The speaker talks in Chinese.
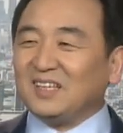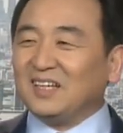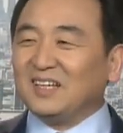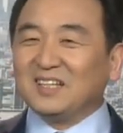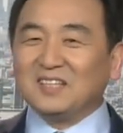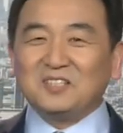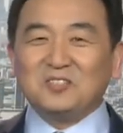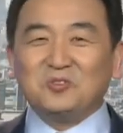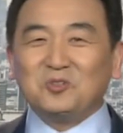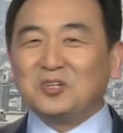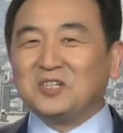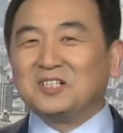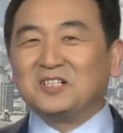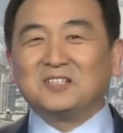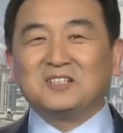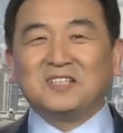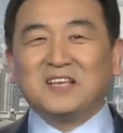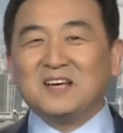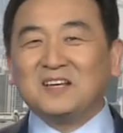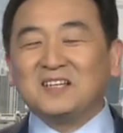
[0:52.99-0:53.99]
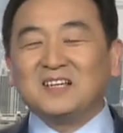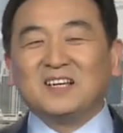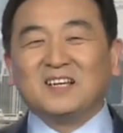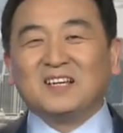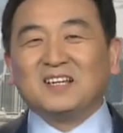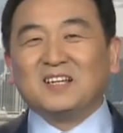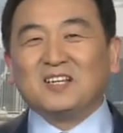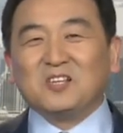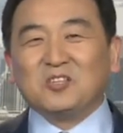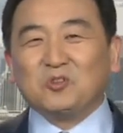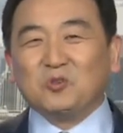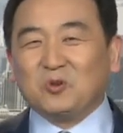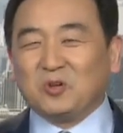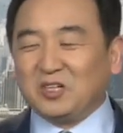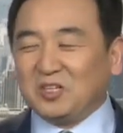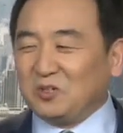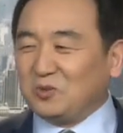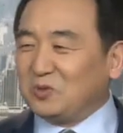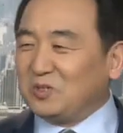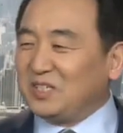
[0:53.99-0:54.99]
嗯，学生说：“咱做
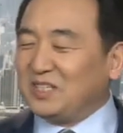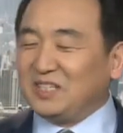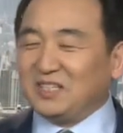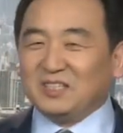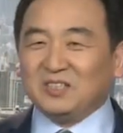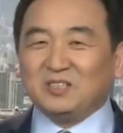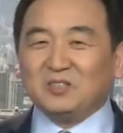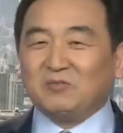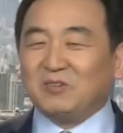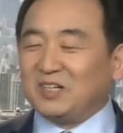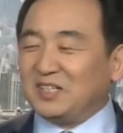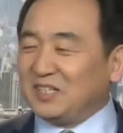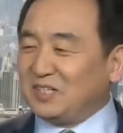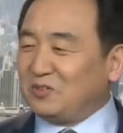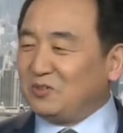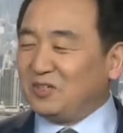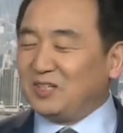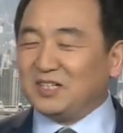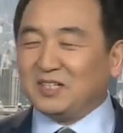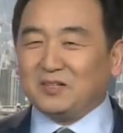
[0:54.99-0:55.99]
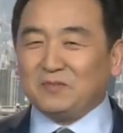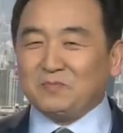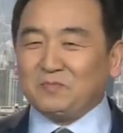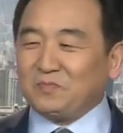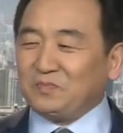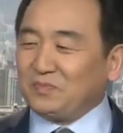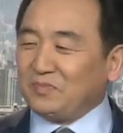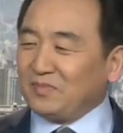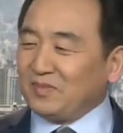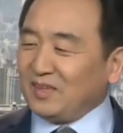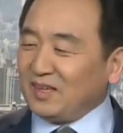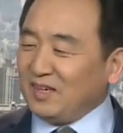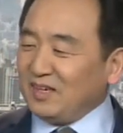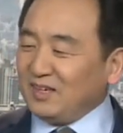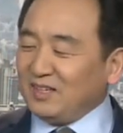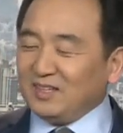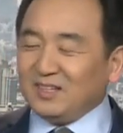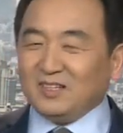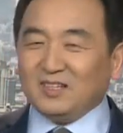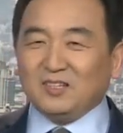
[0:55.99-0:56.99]
个游戏。”就问这学生
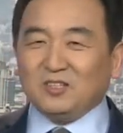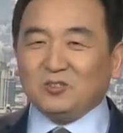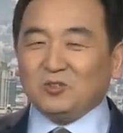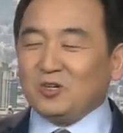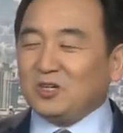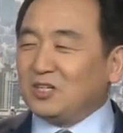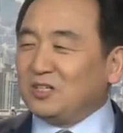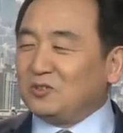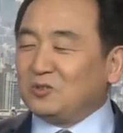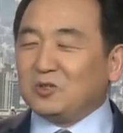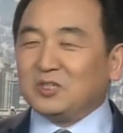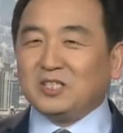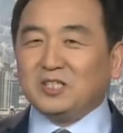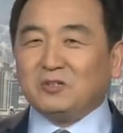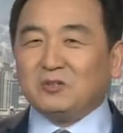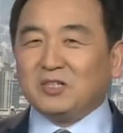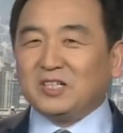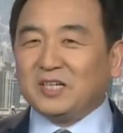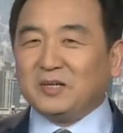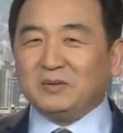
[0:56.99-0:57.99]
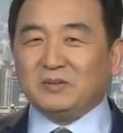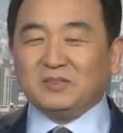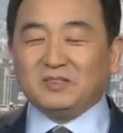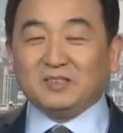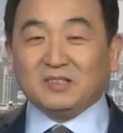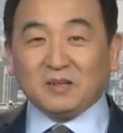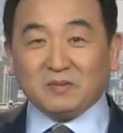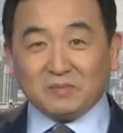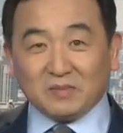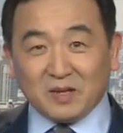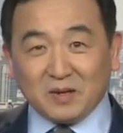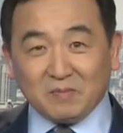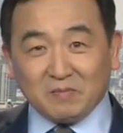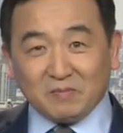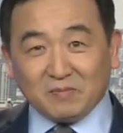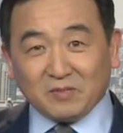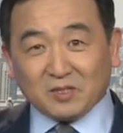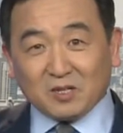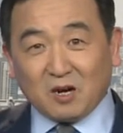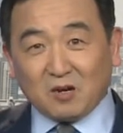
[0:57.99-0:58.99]
说：“说你说这他他
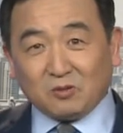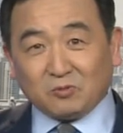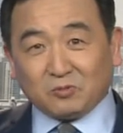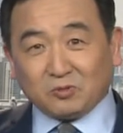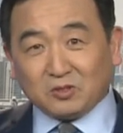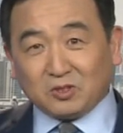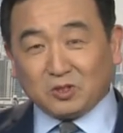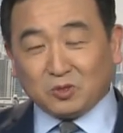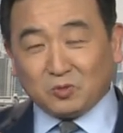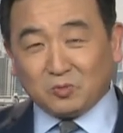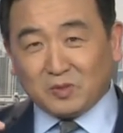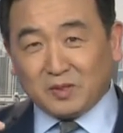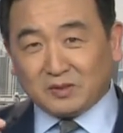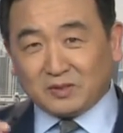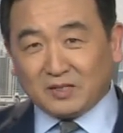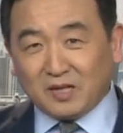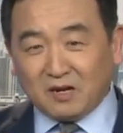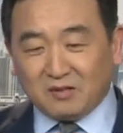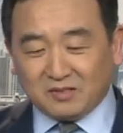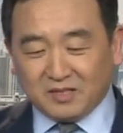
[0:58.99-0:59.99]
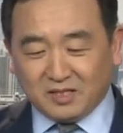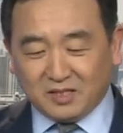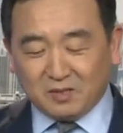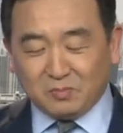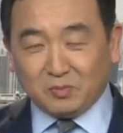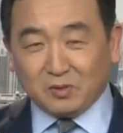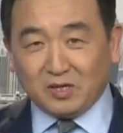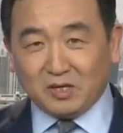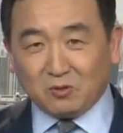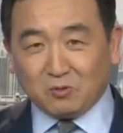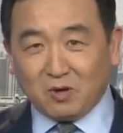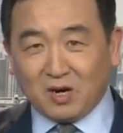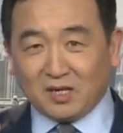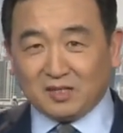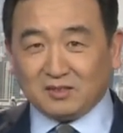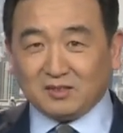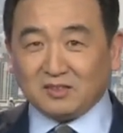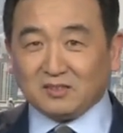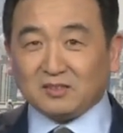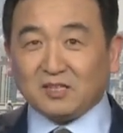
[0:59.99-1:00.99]
高尔夫球嘛，倒在一个玻璃罐
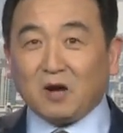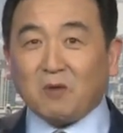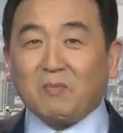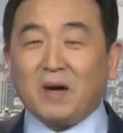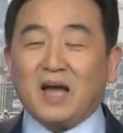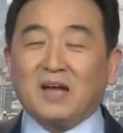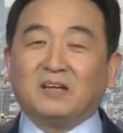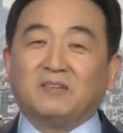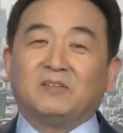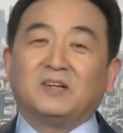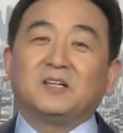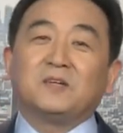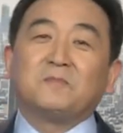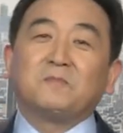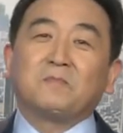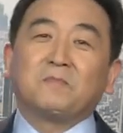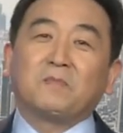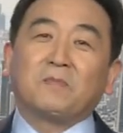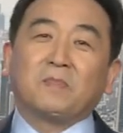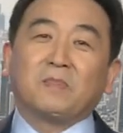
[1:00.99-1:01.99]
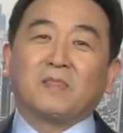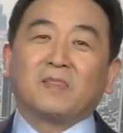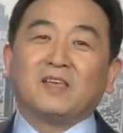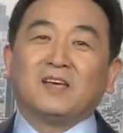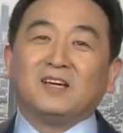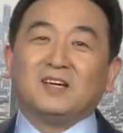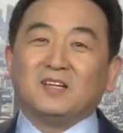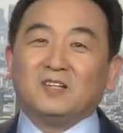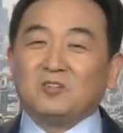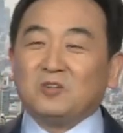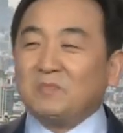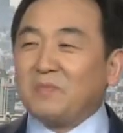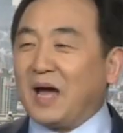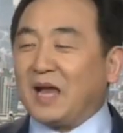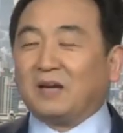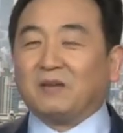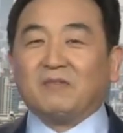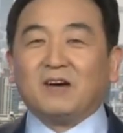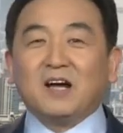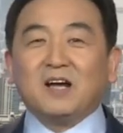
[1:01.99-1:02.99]
里头，倒满了吗？”说：“
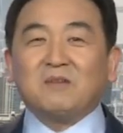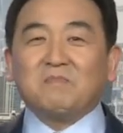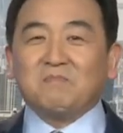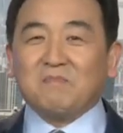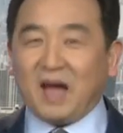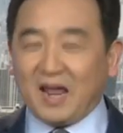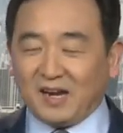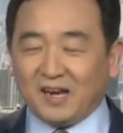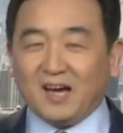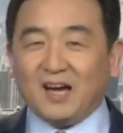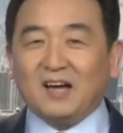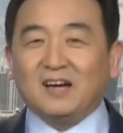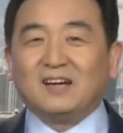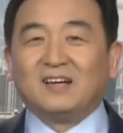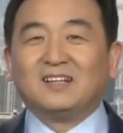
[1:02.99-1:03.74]
满了吗？”“满了。